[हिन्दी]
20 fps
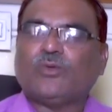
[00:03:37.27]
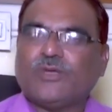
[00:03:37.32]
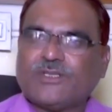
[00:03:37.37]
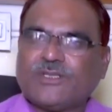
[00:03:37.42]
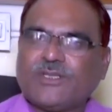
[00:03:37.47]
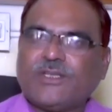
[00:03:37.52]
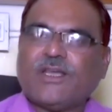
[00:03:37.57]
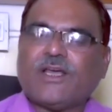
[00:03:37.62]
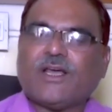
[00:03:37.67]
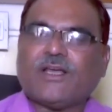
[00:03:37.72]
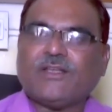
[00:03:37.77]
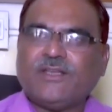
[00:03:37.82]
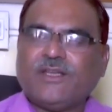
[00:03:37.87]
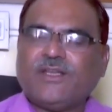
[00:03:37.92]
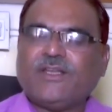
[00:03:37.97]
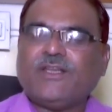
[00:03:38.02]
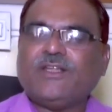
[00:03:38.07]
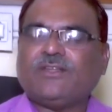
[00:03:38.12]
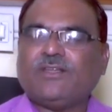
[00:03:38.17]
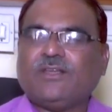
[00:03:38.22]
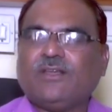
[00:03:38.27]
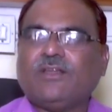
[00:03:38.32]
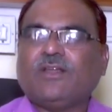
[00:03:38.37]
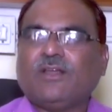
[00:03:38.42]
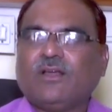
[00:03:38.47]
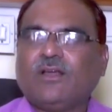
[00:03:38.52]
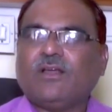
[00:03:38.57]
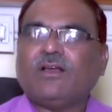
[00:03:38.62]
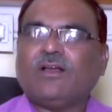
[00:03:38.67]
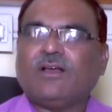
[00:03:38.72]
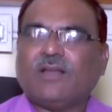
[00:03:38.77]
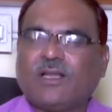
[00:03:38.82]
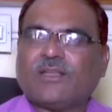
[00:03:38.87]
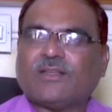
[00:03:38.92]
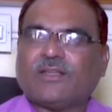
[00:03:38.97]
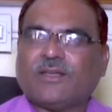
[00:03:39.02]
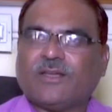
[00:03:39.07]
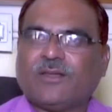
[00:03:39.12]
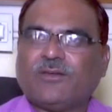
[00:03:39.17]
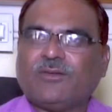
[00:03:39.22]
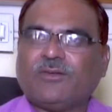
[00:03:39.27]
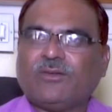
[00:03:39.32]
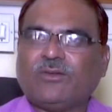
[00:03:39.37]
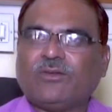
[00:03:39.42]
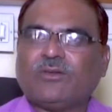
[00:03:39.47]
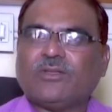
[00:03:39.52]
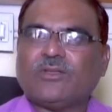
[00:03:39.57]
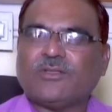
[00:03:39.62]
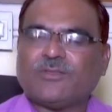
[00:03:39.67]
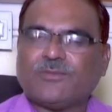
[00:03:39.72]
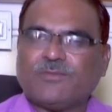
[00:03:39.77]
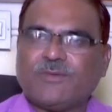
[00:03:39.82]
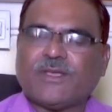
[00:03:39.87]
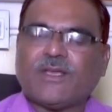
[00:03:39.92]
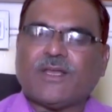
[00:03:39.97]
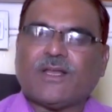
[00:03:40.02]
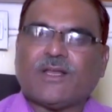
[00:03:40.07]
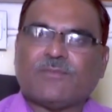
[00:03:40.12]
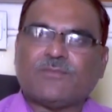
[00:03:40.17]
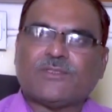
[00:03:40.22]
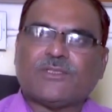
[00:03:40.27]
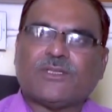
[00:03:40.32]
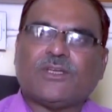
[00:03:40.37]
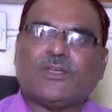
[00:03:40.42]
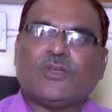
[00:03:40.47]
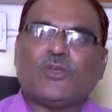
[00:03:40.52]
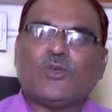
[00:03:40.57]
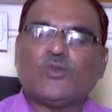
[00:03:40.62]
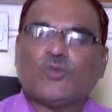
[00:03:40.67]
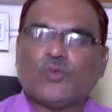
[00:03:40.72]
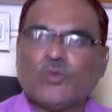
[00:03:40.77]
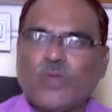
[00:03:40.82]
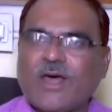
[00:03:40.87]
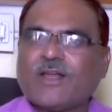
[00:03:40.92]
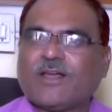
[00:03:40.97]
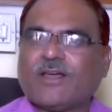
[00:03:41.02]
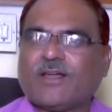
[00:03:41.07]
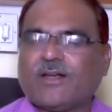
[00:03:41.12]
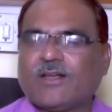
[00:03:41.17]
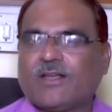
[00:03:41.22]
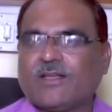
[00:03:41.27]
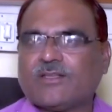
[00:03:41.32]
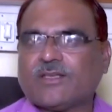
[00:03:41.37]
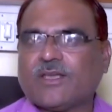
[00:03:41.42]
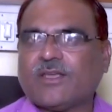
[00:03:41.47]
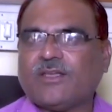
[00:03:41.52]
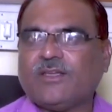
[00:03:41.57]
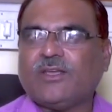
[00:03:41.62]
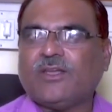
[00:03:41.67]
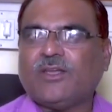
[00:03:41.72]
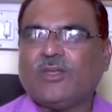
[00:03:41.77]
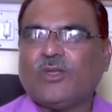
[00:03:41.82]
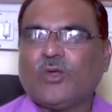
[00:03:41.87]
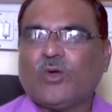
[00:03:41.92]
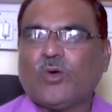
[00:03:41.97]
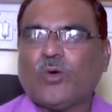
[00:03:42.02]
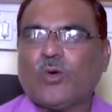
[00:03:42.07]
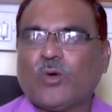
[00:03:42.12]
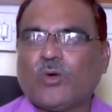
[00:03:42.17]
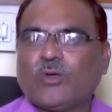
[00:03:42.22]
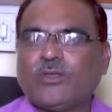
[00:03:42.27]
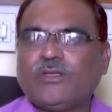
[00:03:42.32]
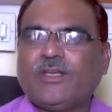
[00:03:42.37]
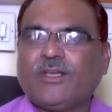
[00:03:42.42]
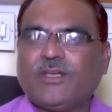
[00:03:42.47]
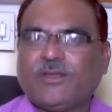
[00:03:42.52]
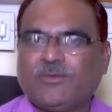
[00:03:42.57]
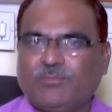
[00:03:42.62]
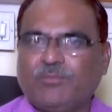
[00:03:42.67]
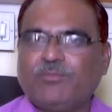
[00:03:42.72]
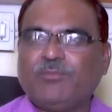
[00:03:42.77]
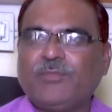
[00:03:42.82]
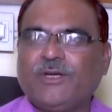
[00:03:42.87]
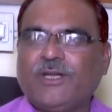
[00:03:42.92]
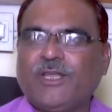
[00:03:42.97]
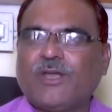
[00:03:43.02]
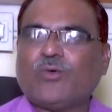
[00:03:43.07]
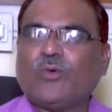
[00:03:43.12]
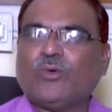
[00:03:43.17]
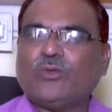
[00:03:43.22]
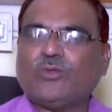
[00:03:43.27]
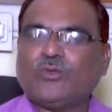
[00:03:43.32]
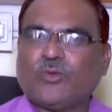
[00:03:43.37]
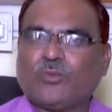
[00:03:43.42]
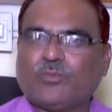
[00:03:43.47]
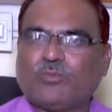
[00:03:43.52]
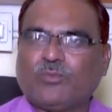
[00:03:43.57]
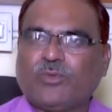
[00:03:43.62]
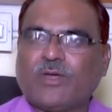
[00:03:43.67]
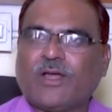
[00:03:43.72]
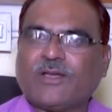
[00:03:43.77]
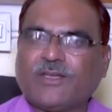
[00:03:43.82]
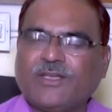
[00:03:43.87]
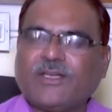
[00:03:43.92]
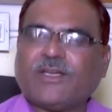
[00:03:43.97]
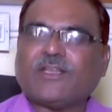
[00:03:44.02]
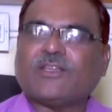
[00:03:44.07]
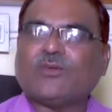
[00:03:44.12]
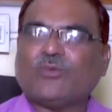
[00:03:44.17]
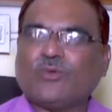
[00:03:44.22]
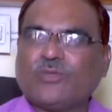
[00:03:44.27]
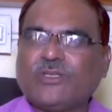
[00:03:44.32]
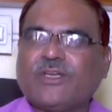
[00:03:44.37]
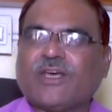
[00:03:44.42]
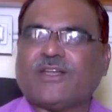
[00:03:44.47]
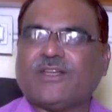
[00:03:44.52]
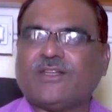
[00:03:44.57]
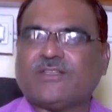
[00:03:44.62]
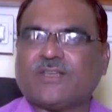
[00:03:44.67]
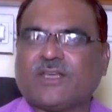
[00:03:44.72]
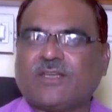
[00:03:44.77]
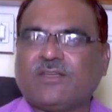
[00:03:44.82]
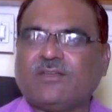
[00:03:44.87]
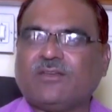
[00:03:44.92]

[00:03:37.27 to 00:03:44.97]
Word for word: तो इसलिए ये नीति गलत है इसमें क्या नाम से सुधार करना चाहिए और ये मीडिया को जो हकीकत है वो दिखानी